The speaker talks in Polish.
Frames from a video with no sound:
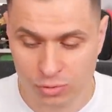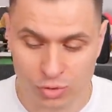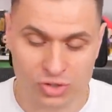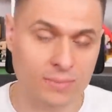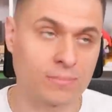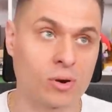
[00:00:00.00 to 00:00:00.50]

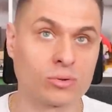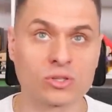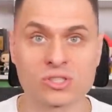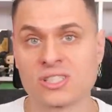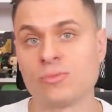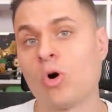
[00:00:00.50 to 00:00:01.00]
Już ten Brawl
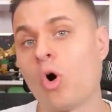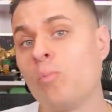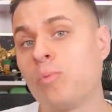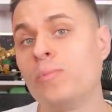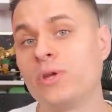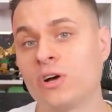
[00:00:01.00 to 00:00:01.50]
Talk został
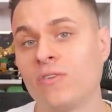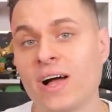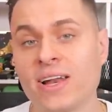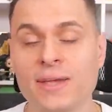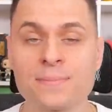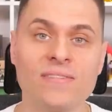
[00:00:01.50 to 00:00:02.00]

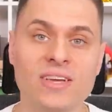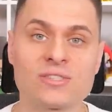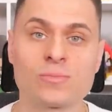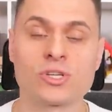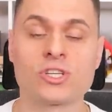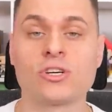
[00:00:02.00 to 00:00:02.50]
upublikowany, więc
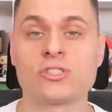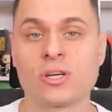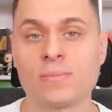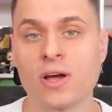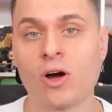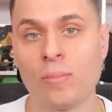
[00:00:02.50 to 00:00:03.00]
możecie go
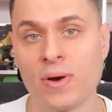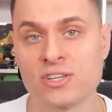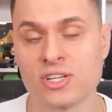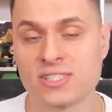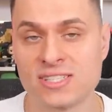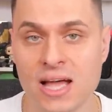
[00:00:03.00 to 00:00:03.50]
sobie
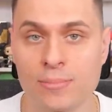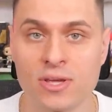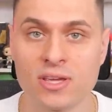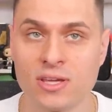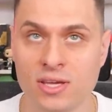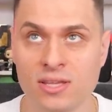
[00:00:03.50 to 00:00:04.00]
obejrzeć
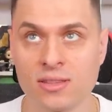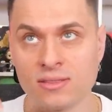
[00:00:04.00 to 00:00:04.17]
sami i